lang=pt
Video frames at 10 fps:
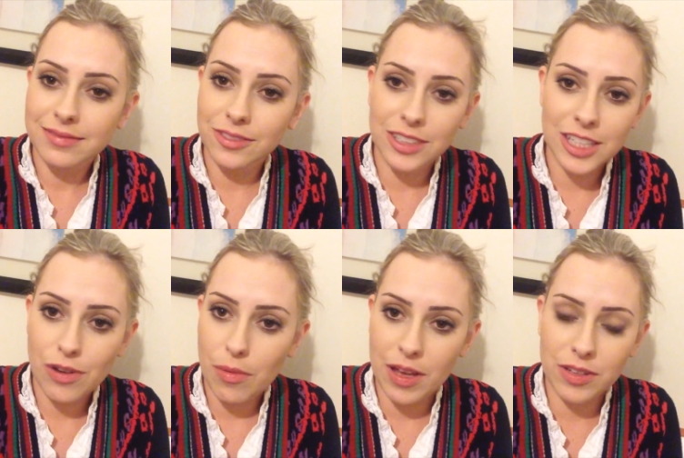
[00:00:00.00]
Não existe
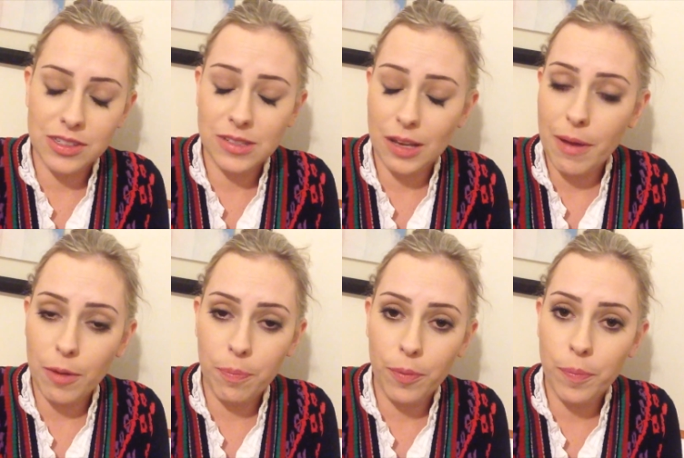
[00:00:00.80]
farmácia. Eu não sei como é
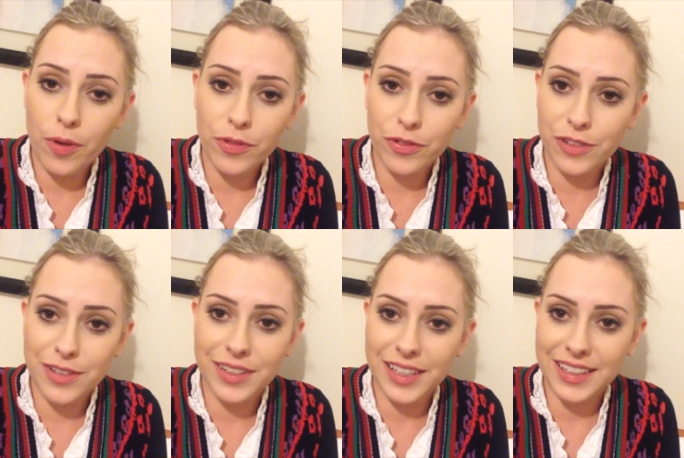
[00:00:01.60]
que o povo
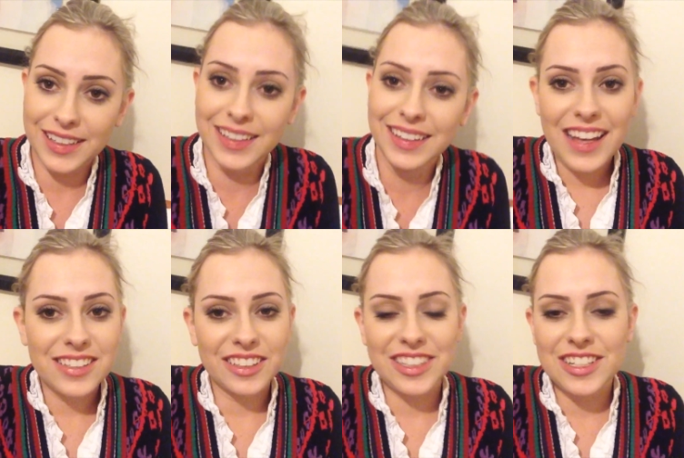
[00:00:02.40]
vive aqui. É
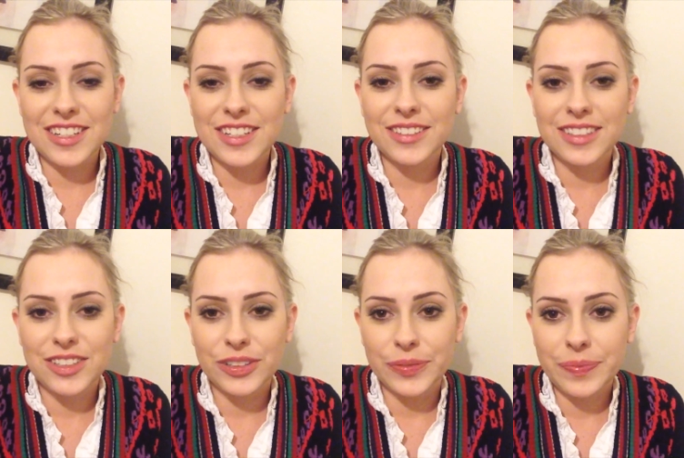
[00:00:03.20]
só que a gente não
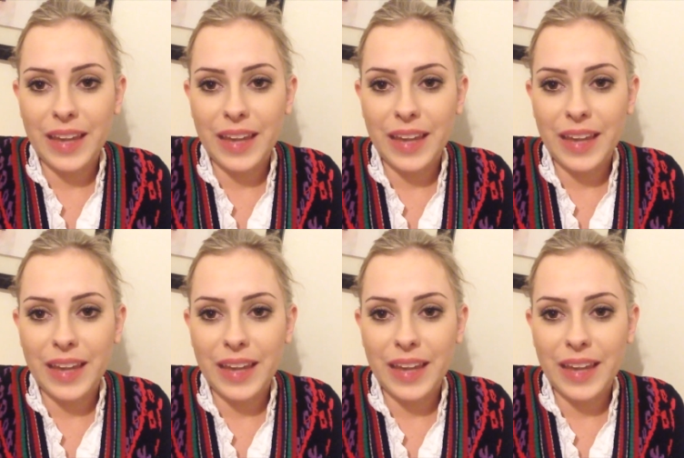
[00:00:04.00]
achou.